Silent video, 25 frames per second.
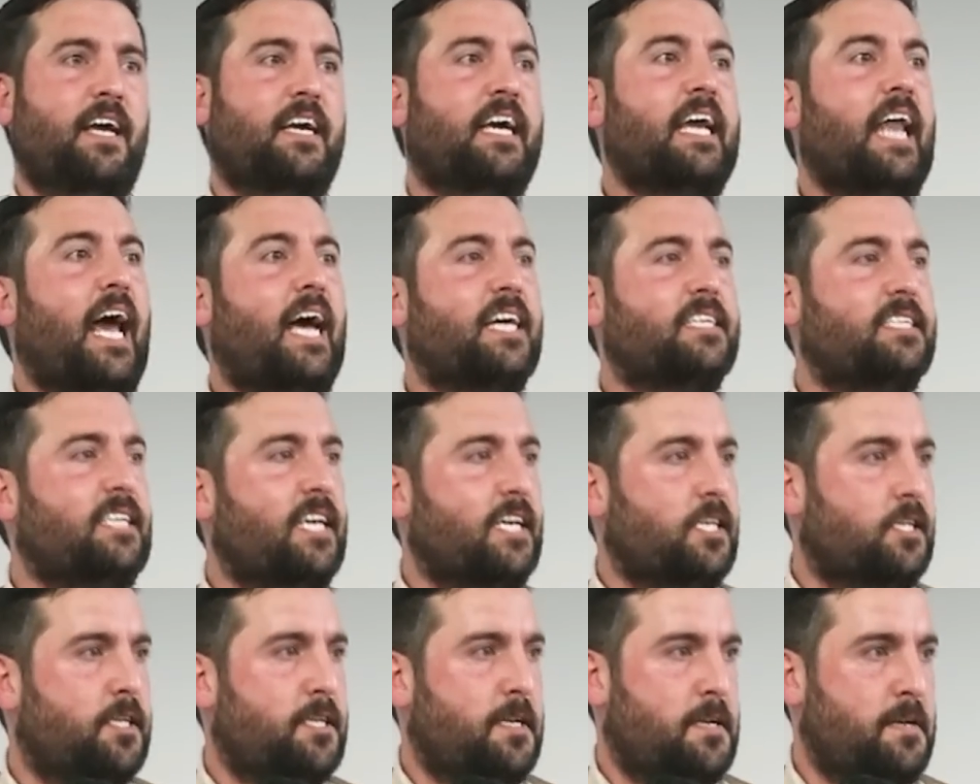
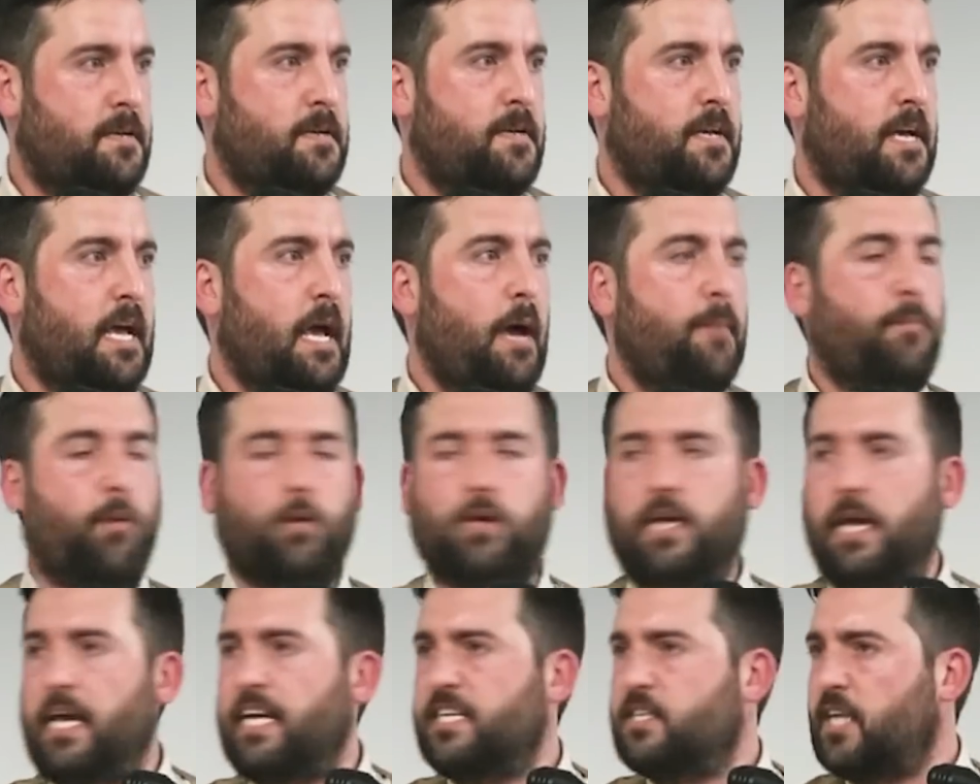gracias,
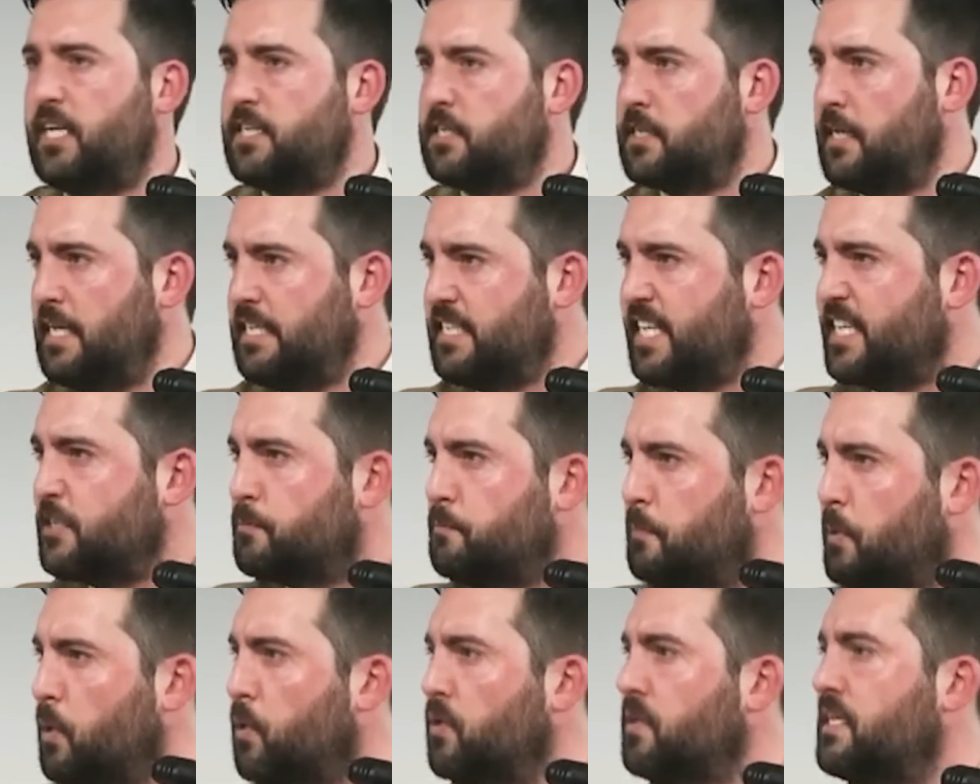porque esas,
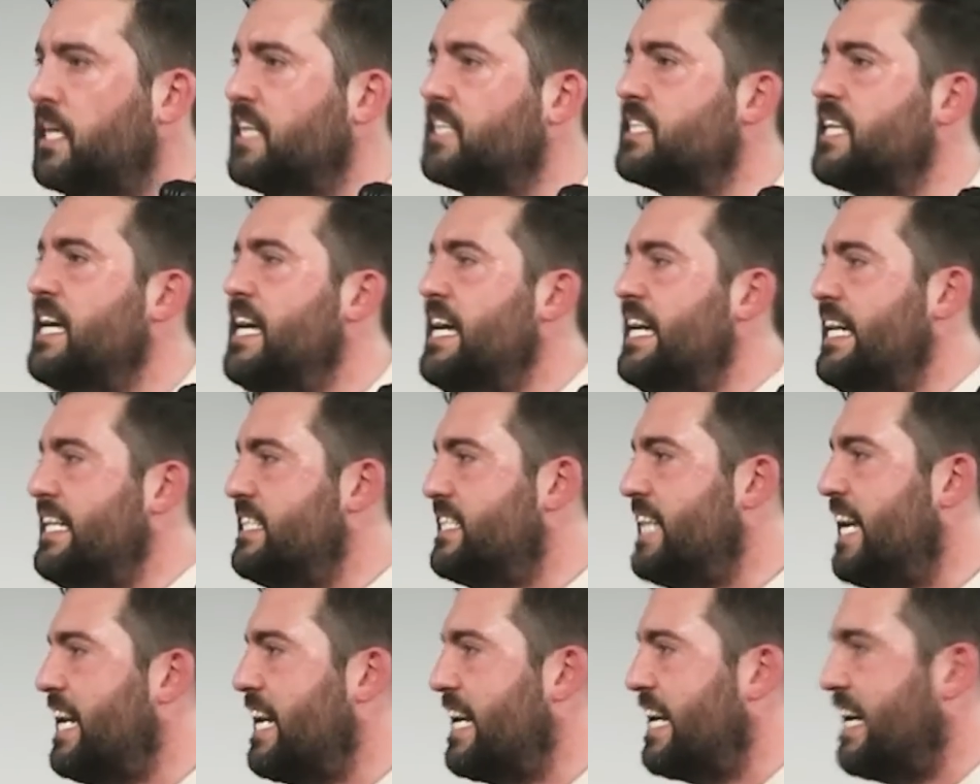esas broncas,
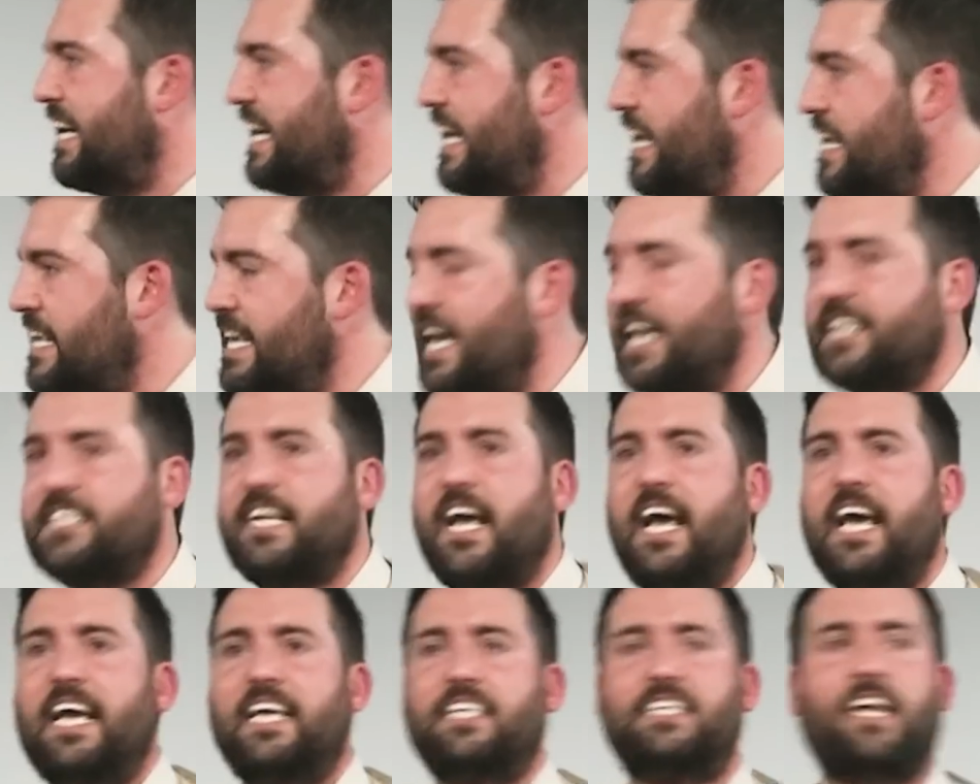esas
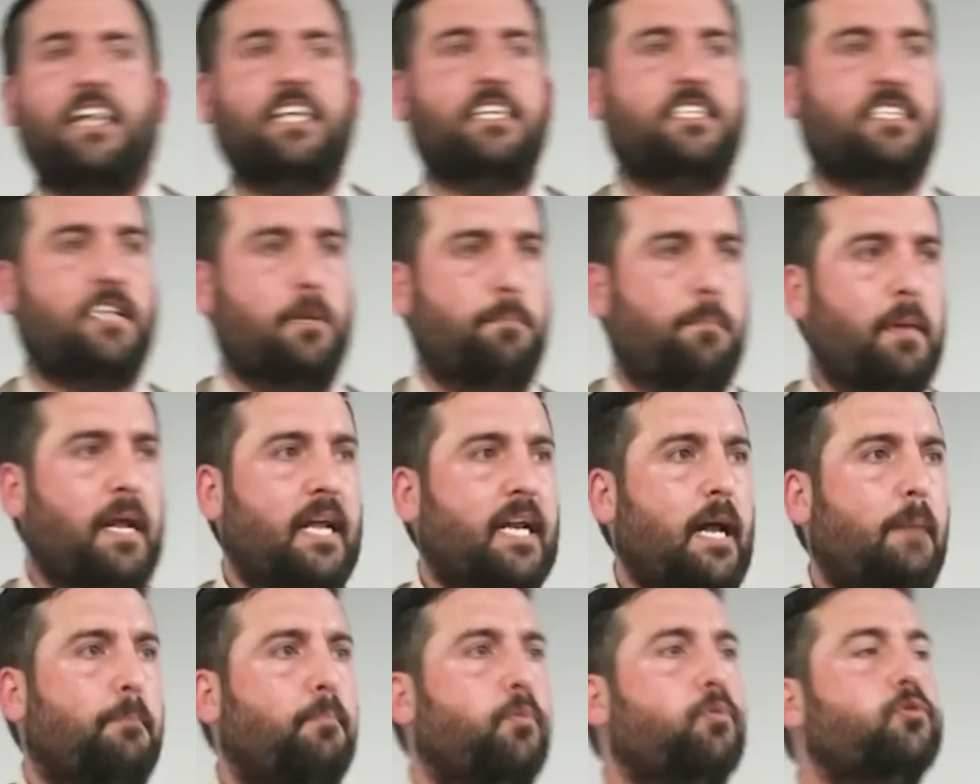riñas, esa
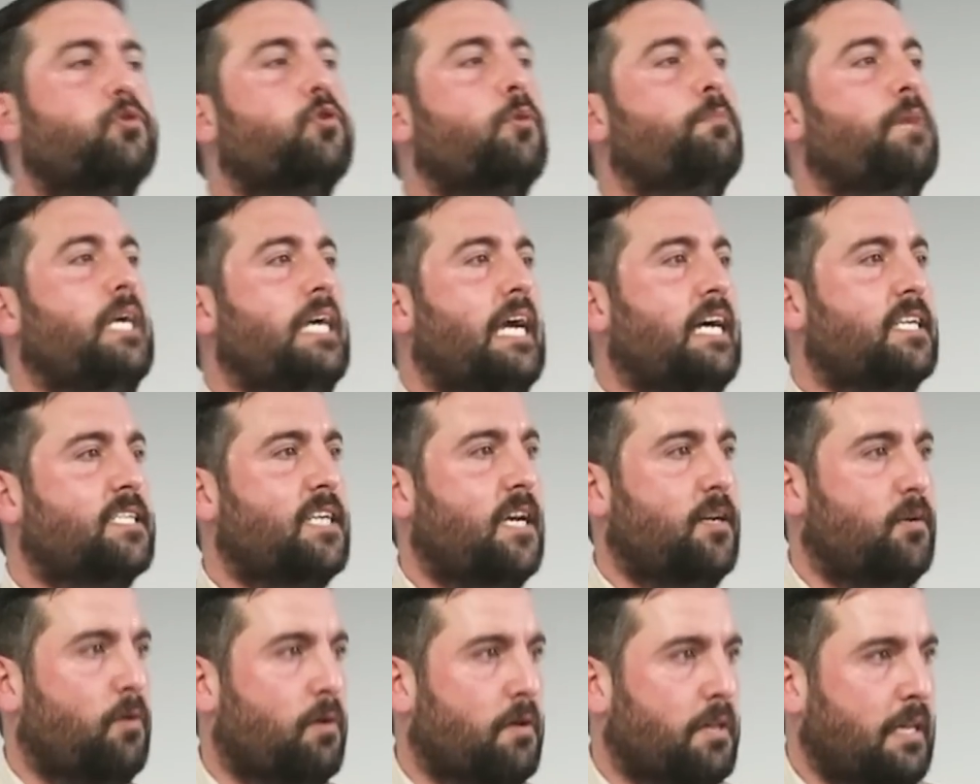disciplina puso mi
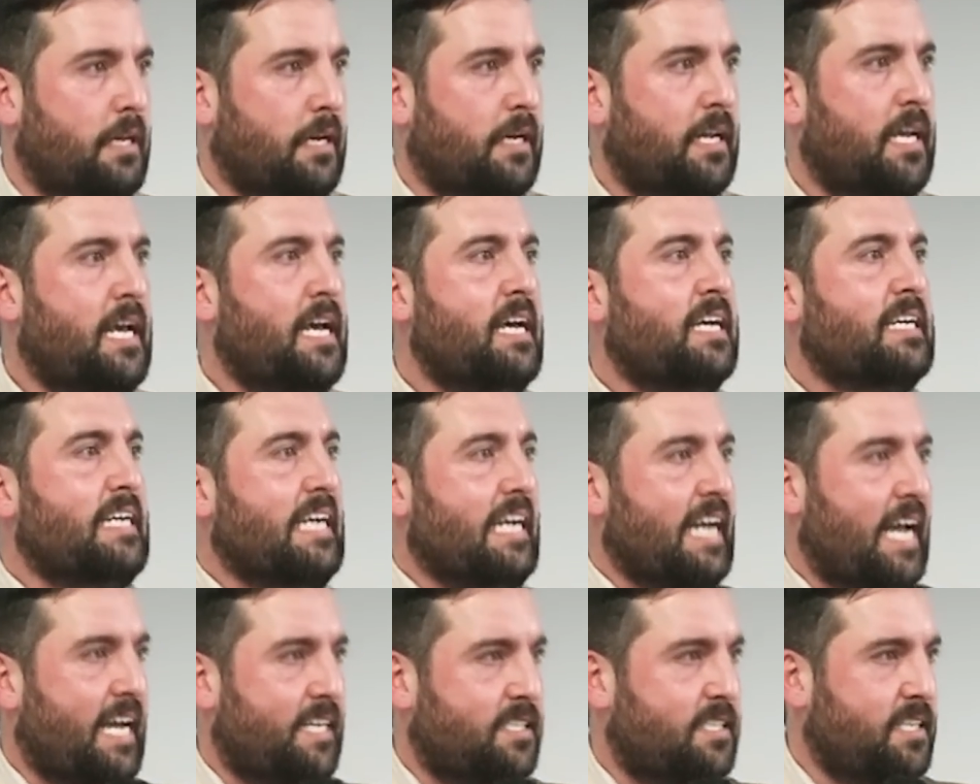casa en orden.
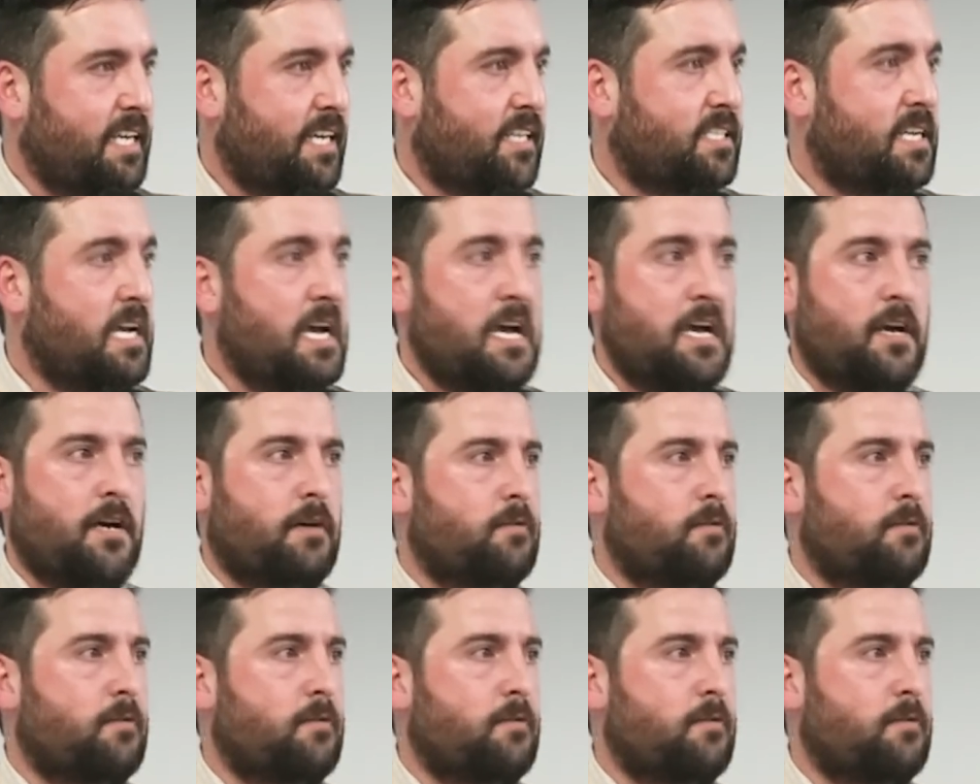Gracias.